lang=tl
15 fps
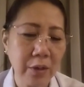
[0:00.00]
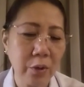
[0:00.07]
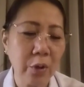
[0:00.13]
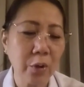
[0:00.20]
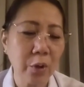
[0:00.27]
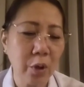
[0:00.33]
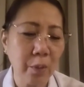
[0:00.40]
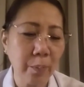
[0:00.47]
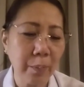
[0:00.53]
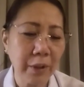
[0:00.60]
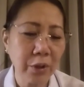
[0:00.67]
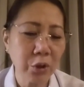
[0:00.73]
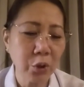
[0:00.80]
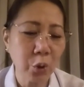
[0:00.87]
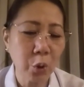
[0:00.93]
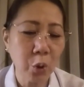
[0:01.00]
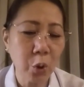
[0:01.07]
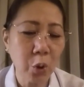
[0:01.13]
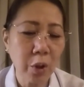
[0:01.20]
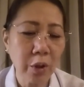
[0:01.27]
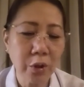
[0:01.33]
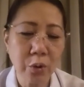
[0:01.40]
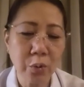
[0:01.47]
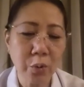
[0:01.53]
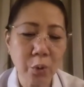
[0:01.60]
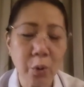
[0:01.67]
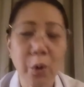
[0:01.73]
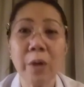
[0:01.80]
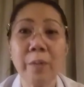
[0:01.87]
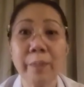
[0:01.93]
to accomplish all you
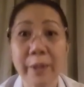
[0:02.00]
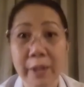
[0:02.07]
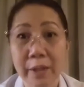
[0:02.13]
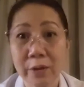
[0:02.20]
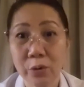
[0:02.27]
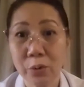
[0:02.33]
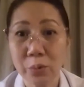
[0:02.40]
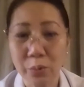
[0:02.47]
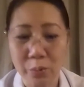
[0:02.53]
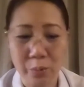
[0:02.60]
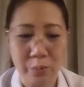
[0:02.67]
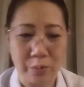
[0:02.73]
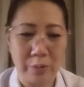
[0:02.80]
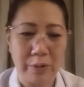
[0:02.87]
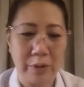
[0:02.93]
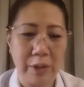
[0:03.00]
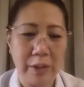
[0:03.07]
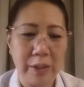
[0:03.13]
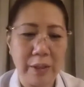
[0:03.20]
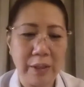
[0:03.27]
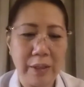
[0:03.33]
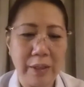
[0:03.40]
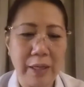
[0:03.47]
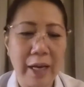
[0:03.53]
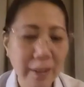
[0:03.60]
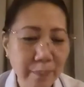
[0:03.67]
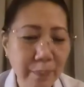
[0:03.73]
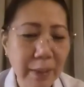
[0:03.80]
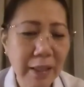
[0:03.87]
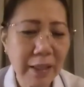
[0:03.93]
call me to do. I
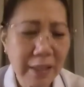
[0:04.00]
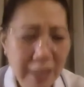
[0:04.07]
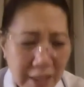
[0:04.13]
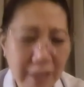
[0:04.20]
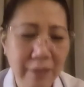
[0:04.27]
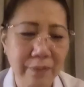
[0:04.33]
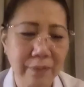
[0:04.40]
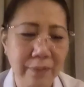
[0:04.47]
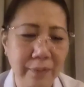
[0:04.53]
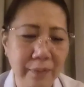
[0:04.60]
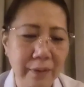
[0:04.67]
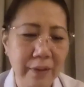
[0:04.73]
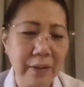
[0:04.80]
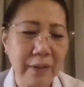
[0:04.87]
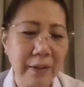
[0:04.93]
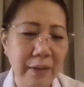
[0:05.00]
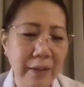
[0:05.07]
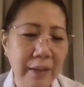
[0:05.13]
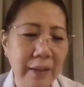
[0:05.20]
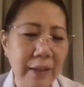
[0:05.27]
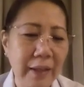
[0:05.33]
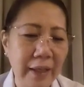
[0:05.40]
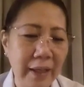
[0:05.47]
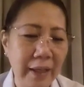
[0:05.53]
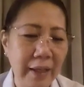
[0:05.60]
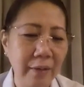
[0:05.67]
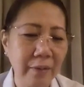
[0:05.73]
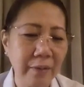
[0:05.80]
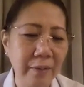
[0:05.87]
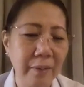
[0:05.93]
believe.
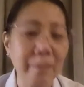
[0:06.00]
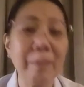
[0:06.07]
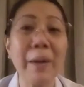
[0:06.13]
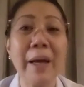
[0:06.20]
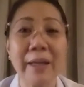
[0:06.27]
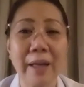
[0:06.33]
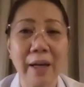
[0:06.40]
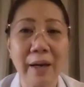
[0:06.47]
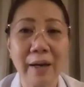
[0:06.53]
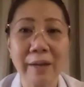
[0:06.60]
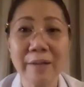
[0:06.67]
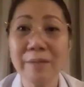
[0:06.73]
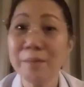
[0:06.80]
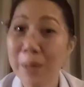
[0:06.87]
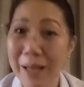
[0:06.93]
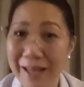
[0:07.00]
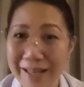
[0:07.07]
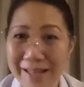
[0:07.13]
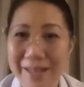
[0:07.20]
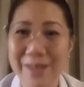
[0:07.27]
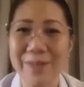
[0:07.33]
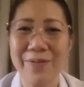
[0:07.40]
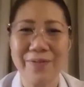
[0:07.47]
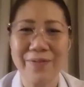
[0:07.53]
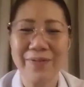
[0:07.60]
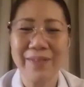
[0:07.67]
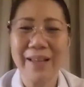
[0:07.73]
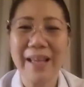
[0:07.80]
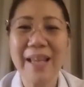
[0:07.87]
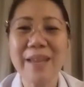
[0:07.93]
Help my unbelief.
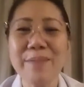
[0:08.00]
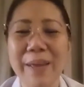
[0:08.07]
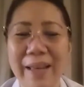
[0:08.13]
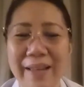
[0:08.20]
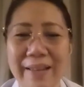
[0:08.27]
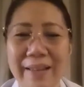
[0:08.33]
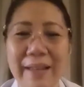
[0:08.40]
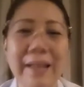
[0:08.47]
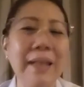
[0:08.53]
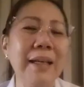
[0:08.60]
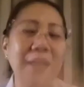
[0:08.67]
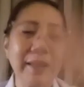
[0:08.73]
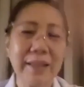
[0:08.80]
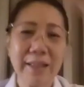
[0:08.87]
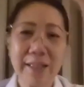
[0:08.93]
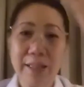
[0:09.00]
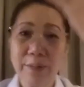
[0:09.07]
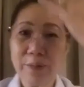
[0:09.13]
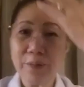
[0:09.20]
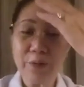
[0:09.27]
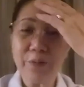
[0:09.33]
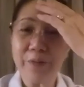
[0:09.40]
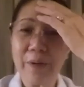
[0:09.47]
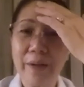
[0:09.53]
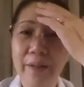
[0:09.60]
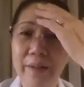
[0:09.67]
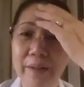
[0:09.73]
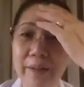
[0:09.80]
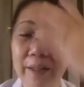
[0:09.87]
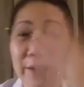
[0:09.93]
Amen. In the name of the
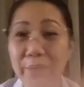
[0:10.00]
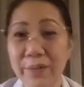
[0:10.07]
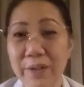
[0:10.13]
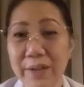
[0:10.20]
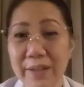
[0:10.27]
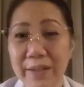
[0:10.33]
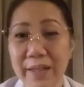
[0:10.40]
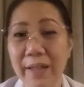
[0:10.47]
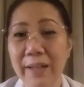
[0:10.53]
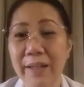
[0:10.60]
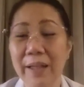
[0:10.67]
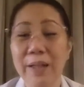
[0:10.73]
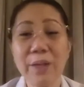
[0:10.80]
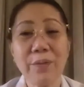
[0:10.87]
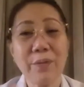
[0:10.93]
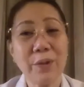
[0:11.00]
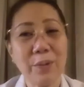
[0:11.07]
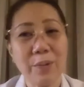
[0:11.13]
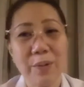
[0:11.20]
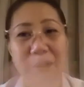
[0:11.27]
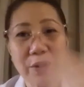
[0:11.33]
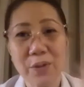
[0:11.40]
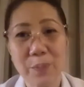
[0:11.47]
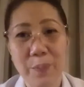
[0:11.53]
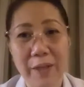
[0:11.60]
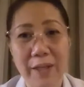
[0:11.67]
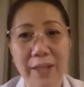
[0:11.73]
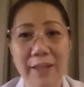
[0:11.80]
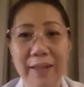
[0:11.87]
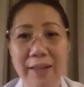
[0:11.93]
Father, and of the Son, and of the Holy
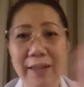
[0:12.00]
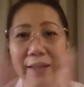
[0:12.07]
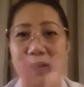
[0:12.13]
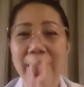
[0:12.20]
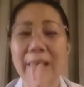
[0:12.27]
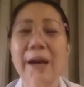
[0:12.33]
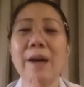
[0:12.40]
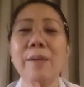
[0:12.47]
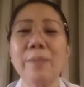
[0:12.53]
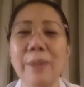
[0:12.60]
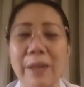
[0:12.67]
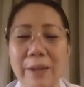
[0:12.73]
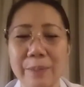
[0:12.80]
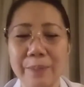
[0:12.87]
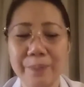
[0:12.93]
Spirit. Amen